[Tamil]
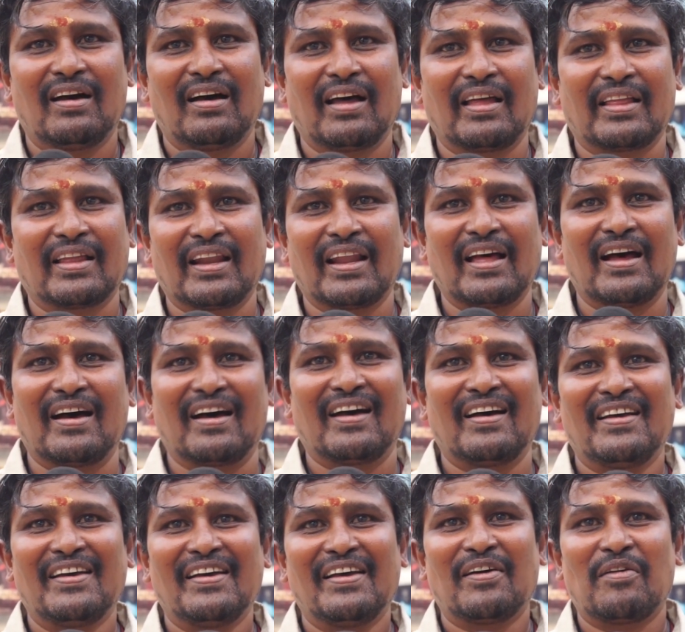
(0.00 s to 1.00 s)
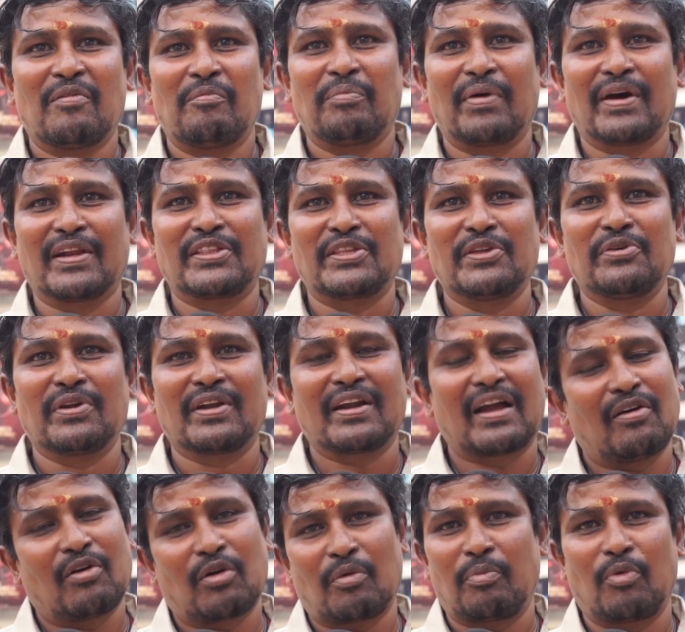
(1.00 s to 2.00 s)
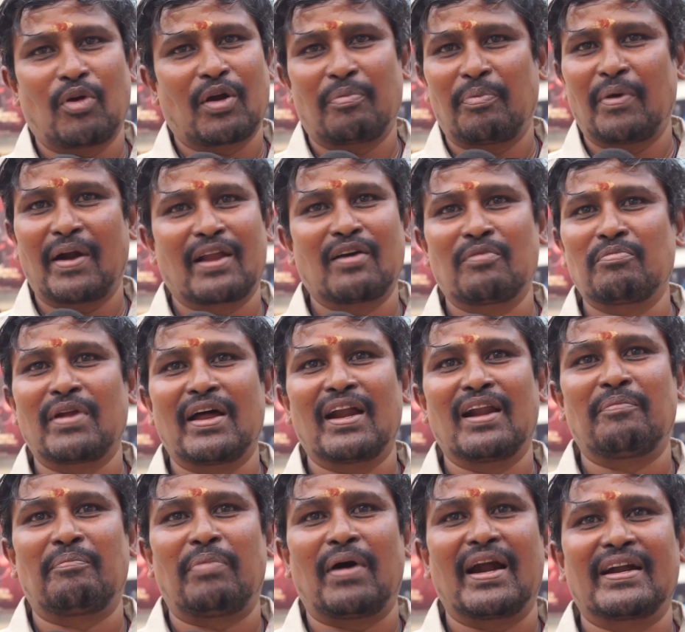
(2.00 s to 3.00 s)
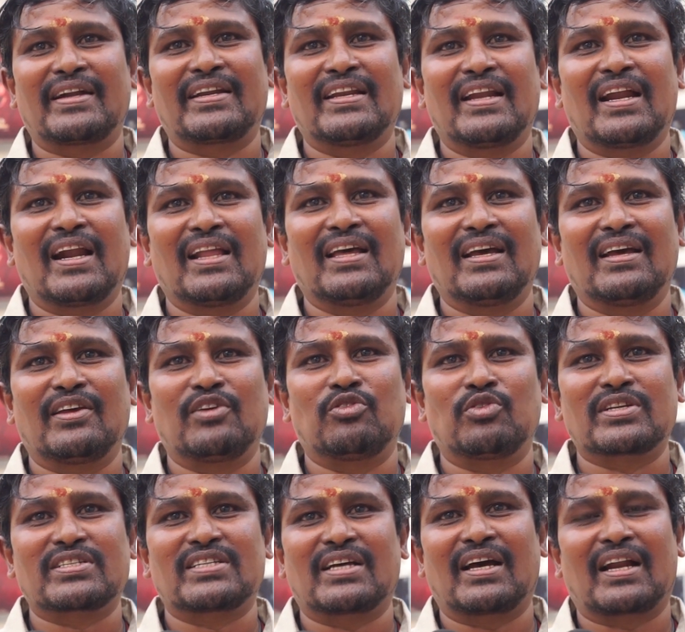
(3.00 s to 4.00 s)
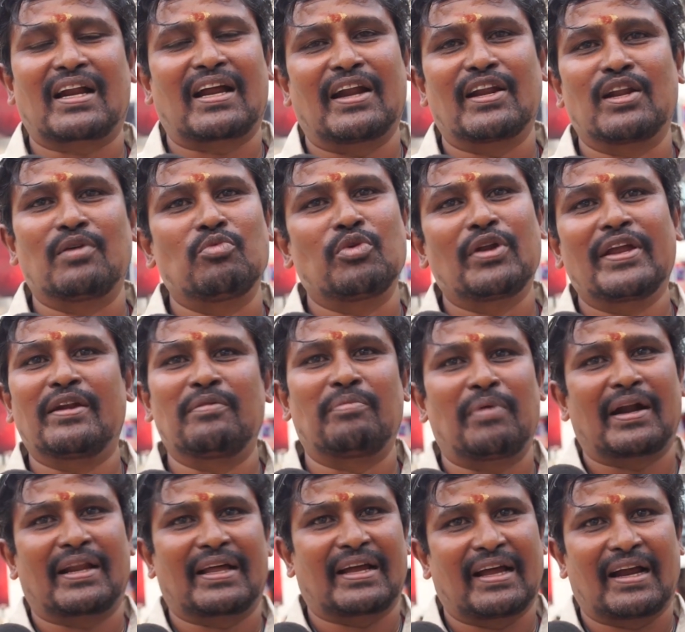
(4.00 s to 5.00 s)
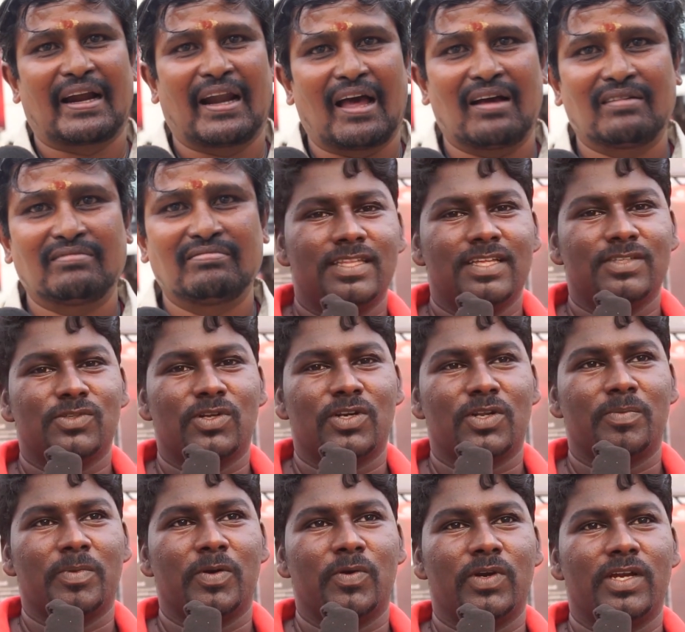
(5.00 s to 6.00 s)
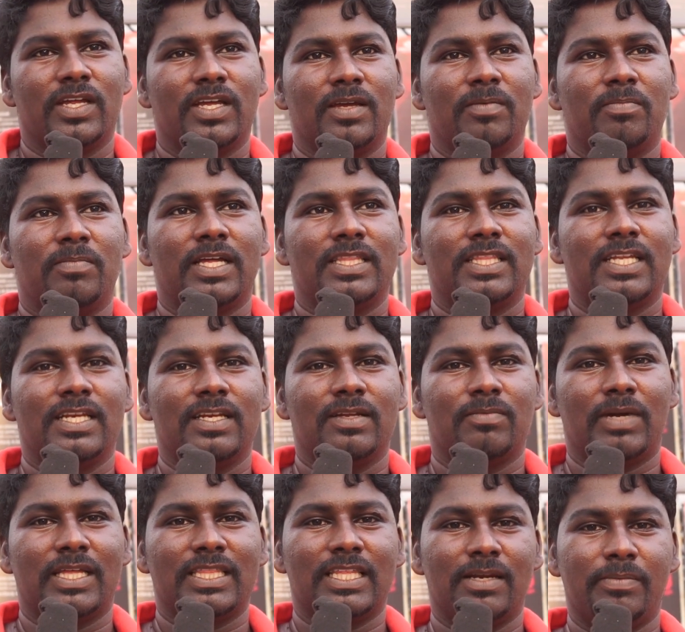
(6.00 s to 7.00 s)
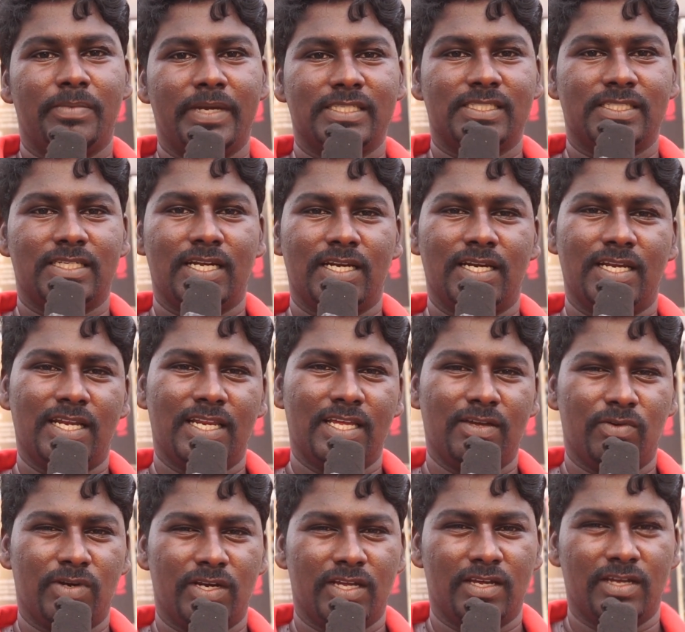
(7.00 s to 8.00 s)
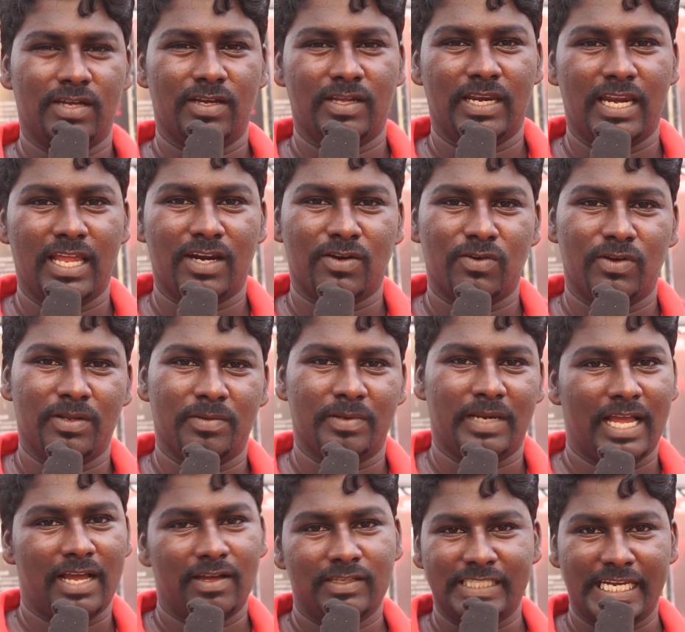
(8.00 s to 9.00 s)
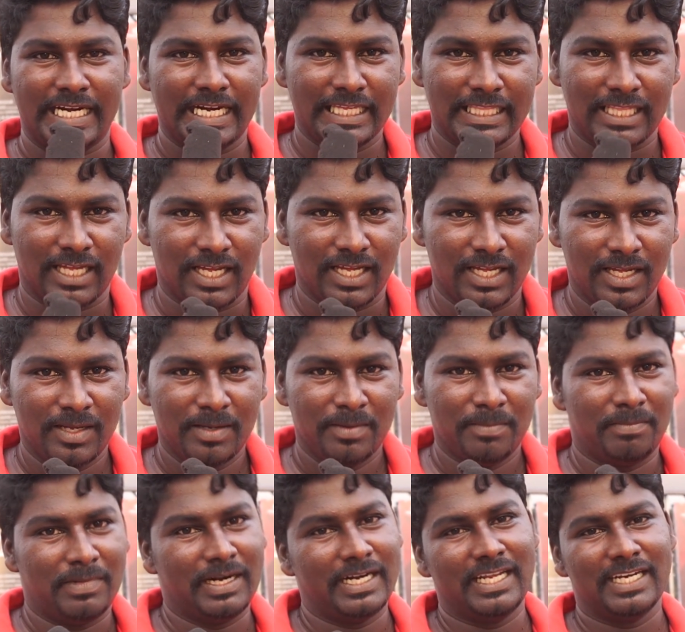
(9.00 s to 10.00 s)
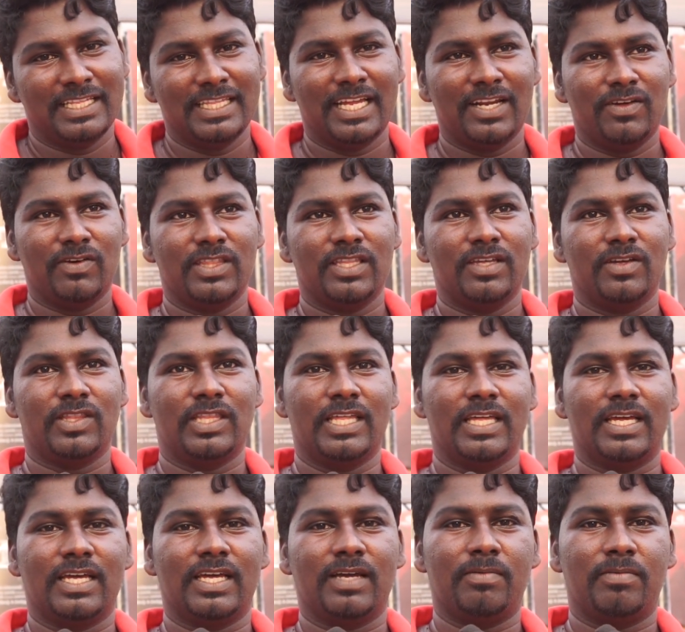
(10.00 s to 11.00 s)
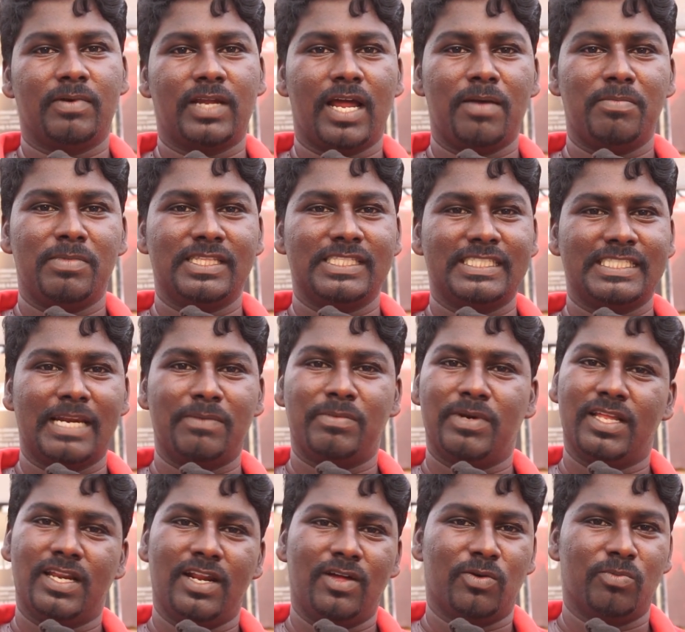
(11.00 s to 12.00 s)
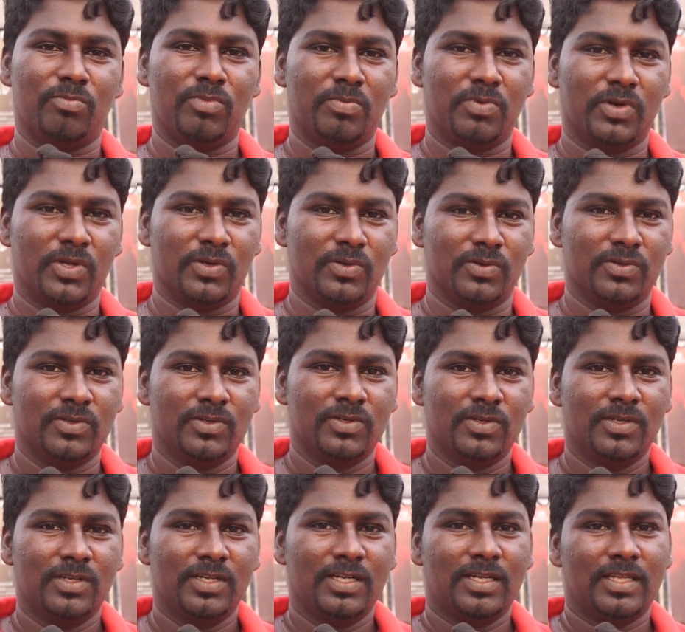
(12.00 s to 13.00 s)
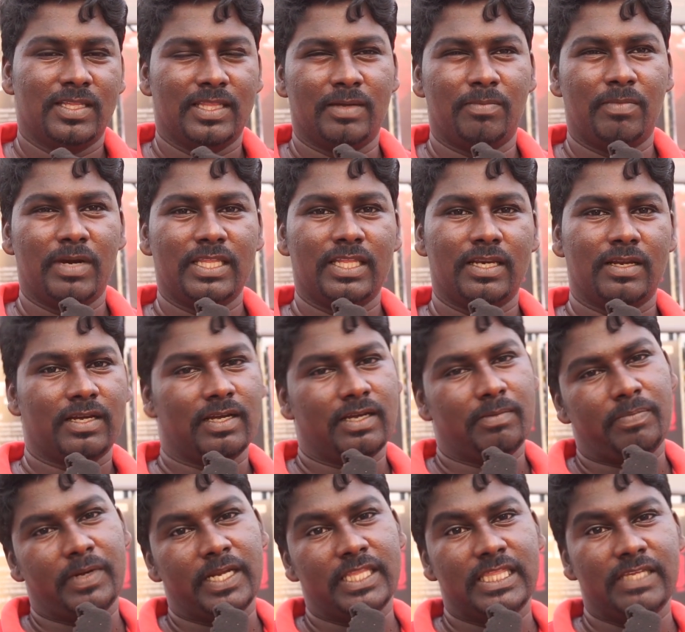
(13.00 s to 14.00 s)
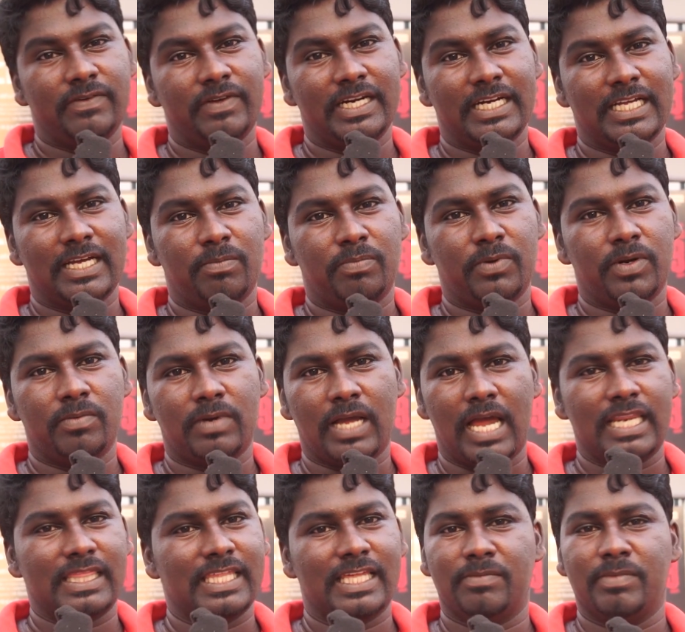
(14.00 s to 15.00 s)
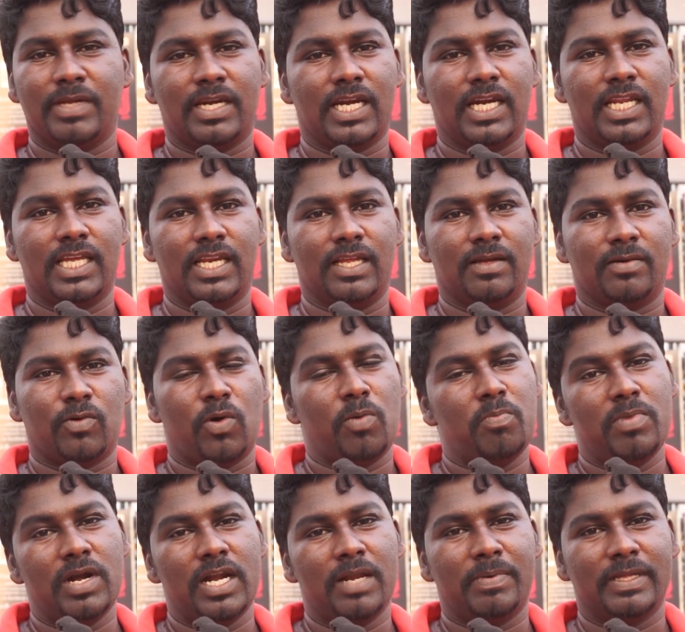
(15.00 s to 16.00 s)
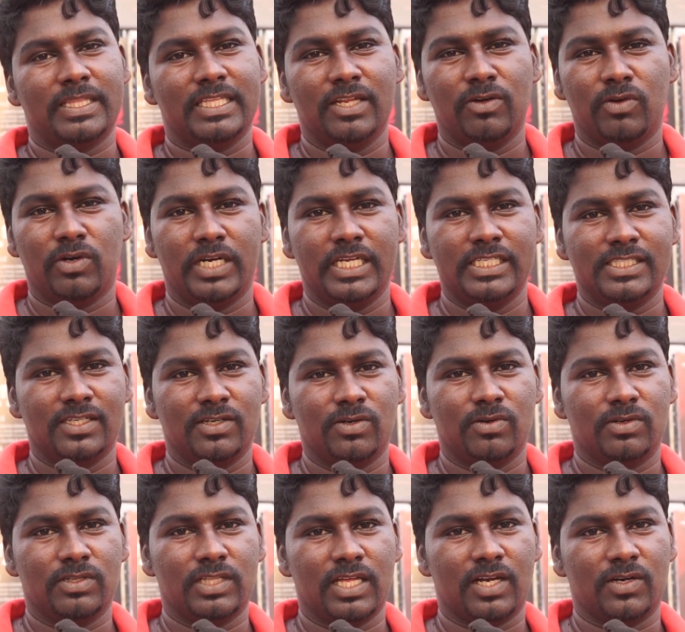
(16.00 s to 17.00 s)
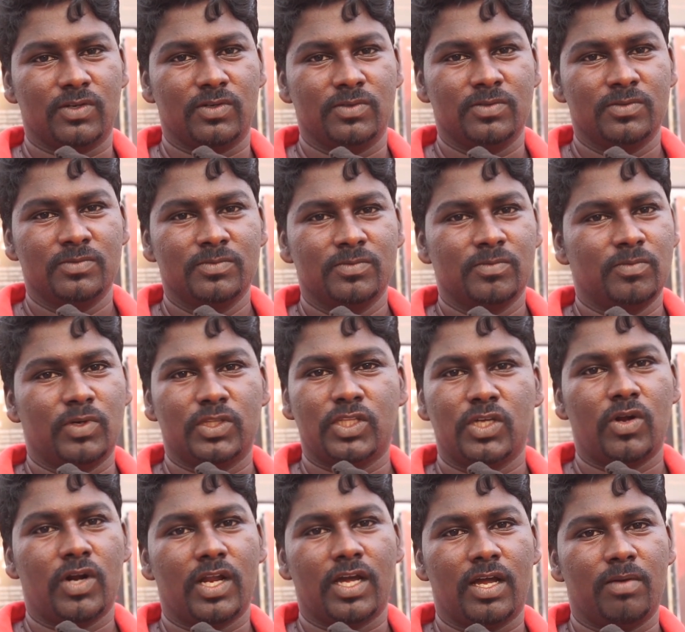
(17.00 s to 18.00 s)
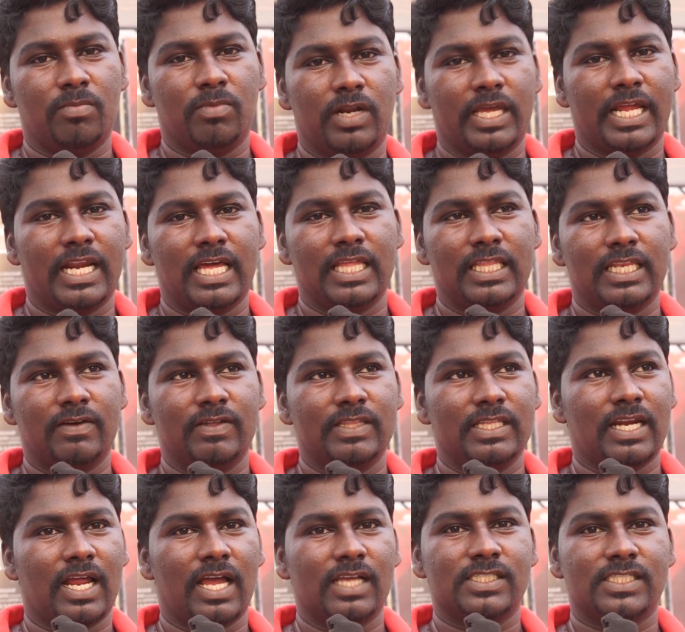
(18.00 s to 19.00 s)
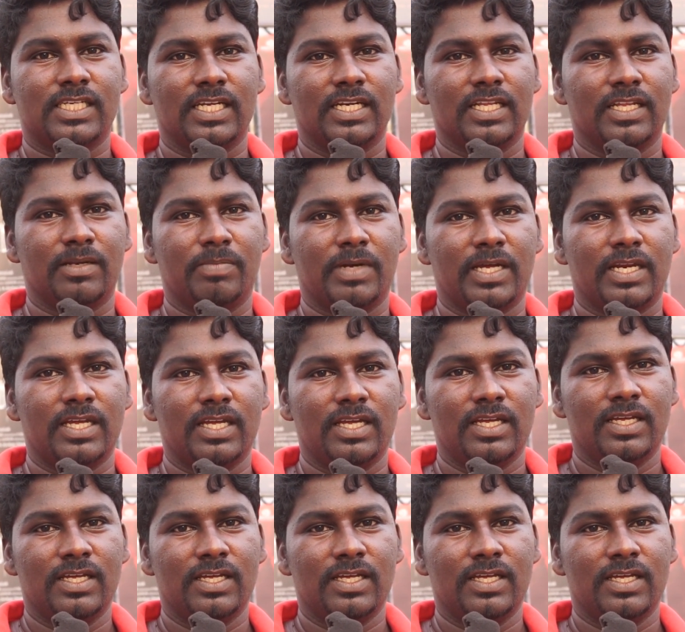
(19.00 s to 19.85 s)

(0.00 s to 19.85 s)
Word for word: அதெல்லாம் பருத்தி அவர் படம்னாலே பாட்டுனாலே யுவன் சங்கர் கண்ணை முடிக்கிட்டு பாட்டாக கேட்கலாம் நான் சொல்கிறோமே ஒரு மதுரை மதுரை பேஸுக்குனாலே ஒரு எல்லாருக்கும் ஒரு நாங்கள் சென்னை தான் பட் இருந்தாலும் வந்து இந்த கிராமத்து ஸ்டைல் படம்லாம் ரொம்ப பிடிக்கும் இந்த மதுரை பருத்திவீரனுக்கு அப்புறம் கார்த்தி அதுமாரி நடிக்கலை கொம்மலில் பார்த்தீங்கன்னா ஒரு ரீசன்ட் லுக் தான் இருக்கும் மொத்தவோட காம்பல் ஏன்னா அதில் வந்து ராஜ்கிரண் இருப்பார்